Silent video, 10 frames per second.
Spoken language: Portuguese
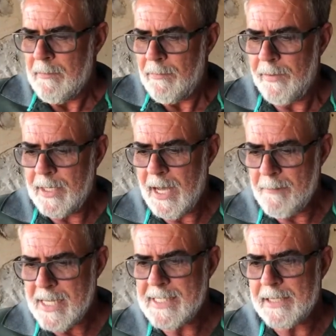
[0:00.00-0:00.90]
ficar
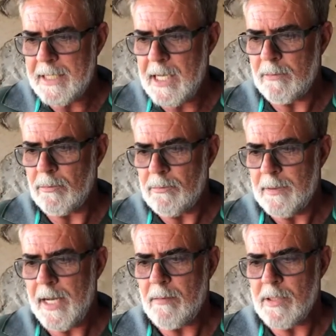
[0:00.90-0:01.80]
mais atento
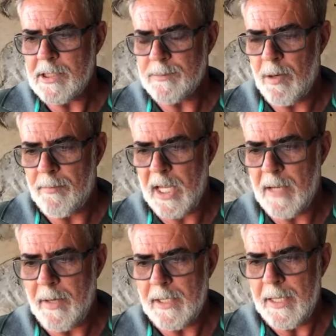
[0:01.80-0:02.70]
né, com esses
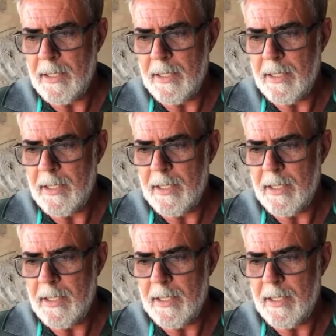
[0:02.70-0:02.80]
problemas.